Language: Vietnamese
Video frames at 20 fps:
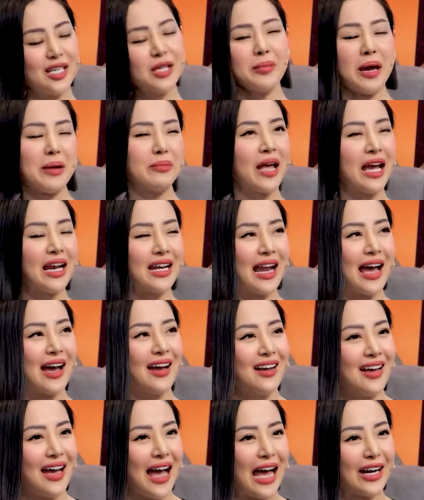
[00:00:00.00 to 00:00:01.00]
nhưng mà em thấy là
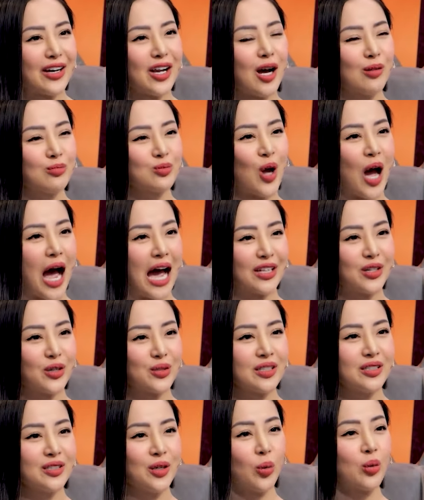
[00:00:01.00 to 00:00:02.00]
anh nó không thoại thôi
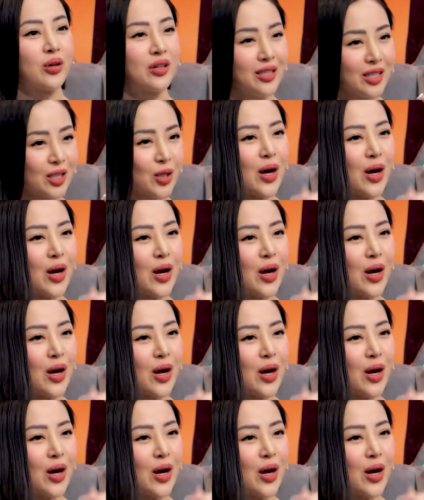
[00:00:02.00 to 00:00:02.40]
chứ nụ cười